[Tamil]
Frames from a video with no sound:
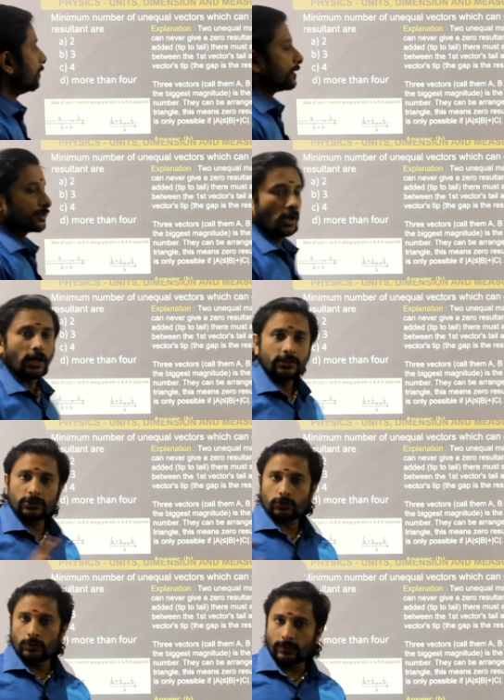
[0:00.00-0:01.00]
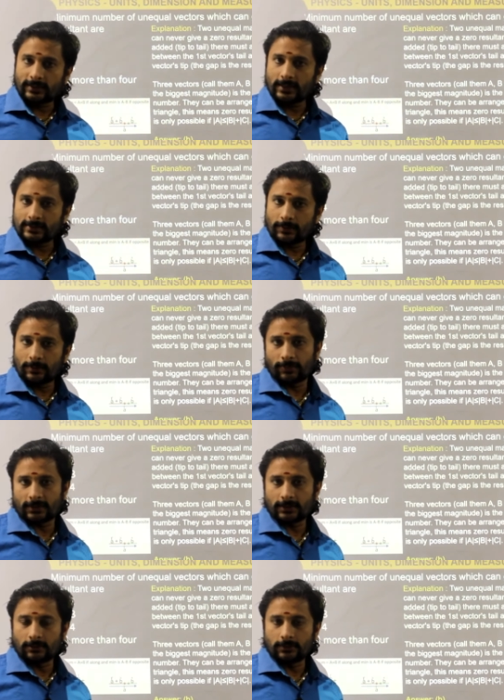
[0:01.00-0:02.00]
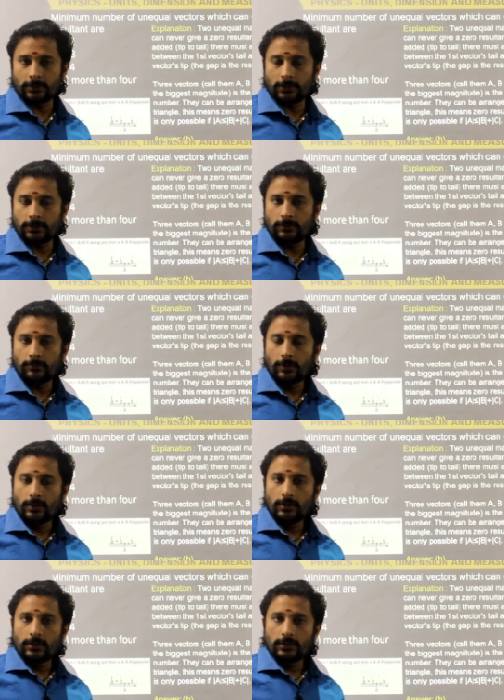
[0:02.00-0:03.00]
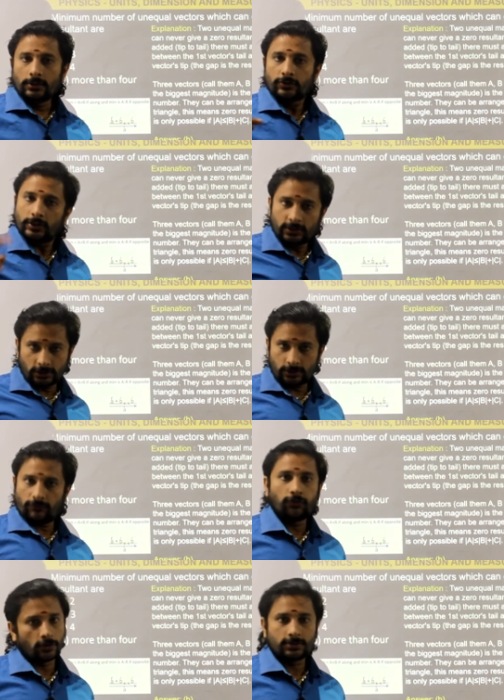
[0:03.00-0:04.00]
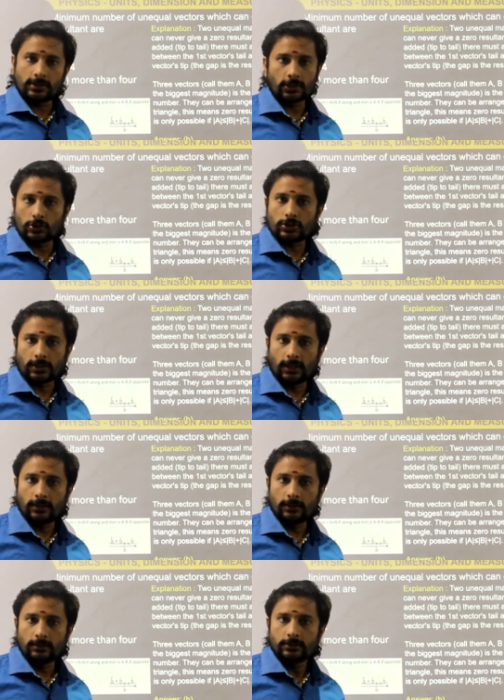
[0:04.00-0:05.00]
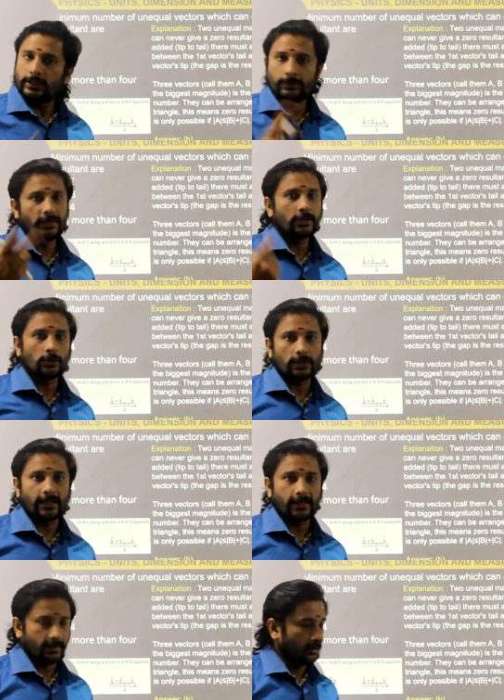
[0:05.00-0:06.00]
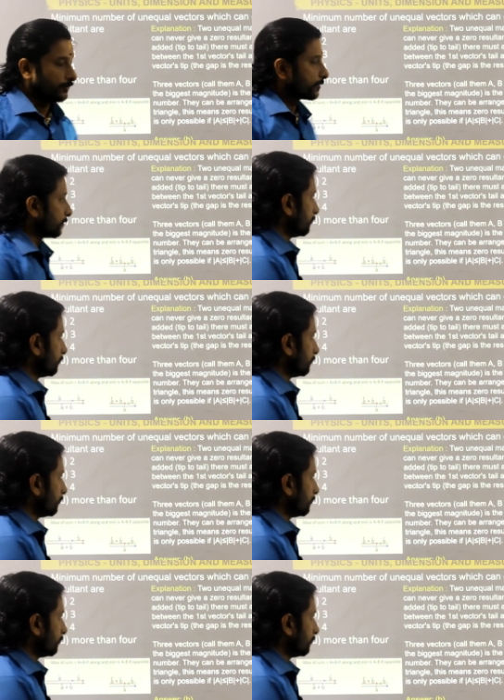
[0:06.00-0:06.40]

ஸோ அன்இக்குவல் வெக்டார்ஸ் அப்படின்னு பார்த்தீங்கன்னா வந்து ரெண்டு ஃபோர்ஸ் இருக்குன்னு வச்சுங்களேன் ரெண்டுமே ஈக்குவல் கிடையாதுங்க ஸோ